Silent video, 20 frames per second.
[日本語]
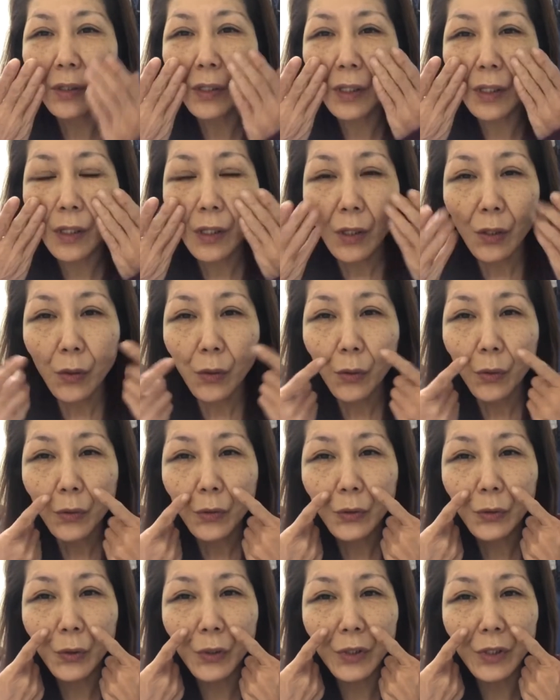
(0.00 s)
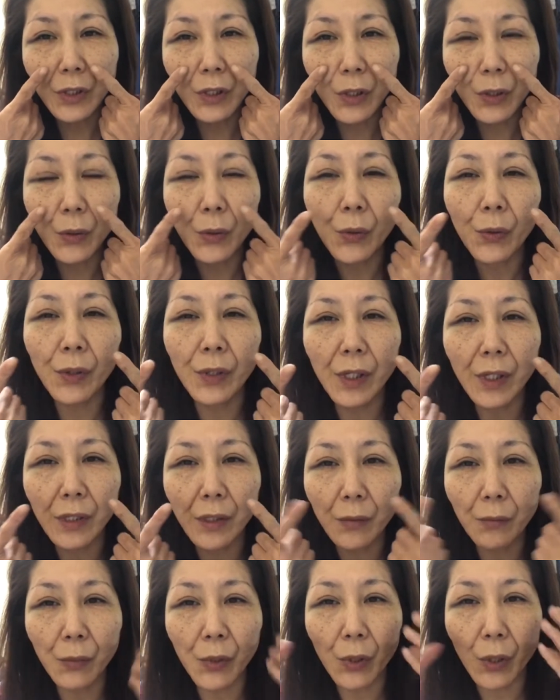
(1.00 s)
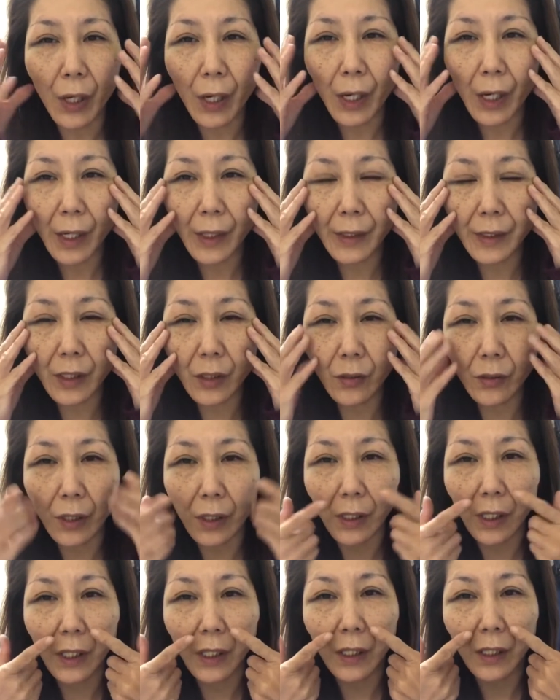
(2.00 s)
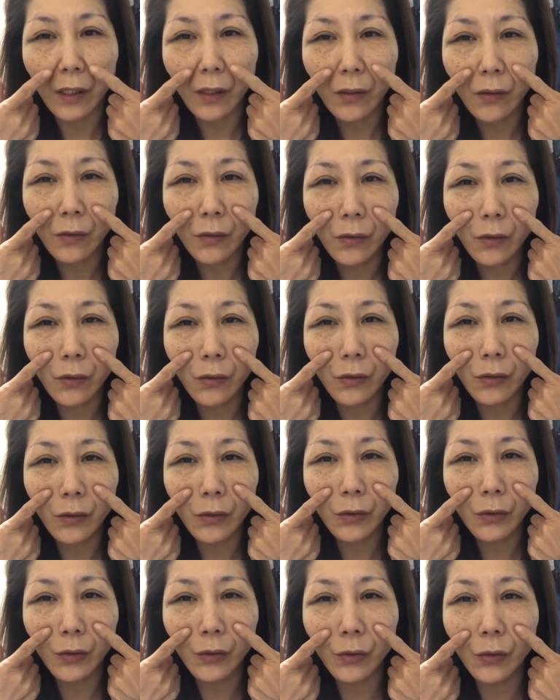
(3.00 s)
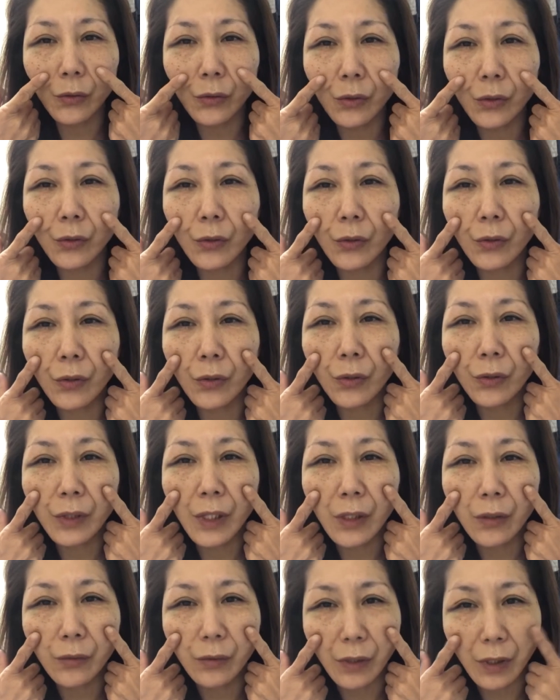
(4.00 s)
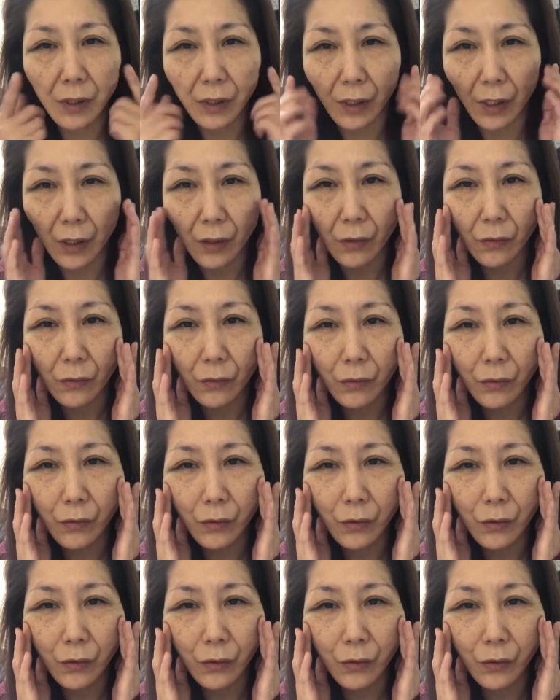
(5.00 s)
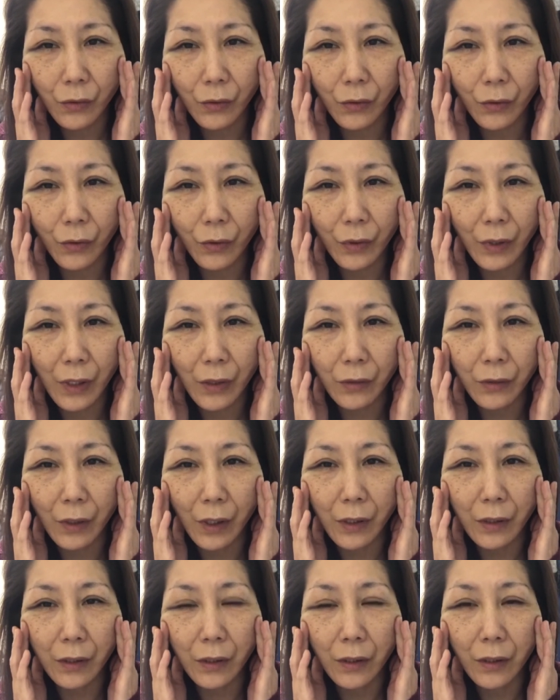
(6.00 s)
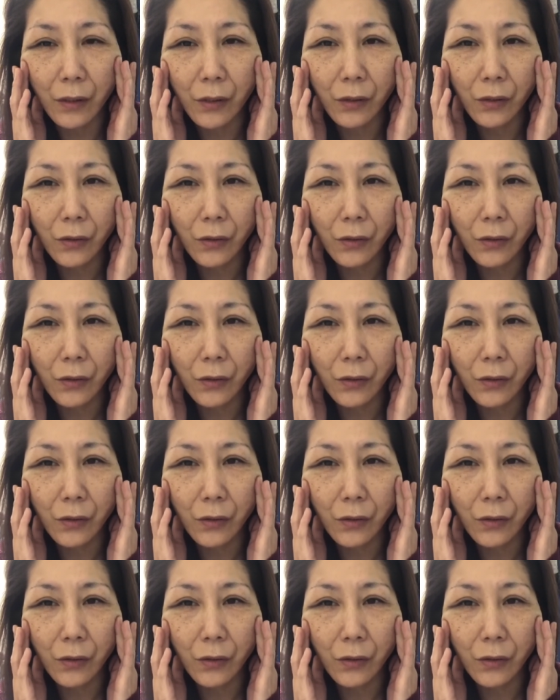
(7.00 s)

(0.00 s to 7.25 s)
で少しねほれもう腫れてるからちょっとちょっとこうなるって言った。ちょっとこうなるって感じ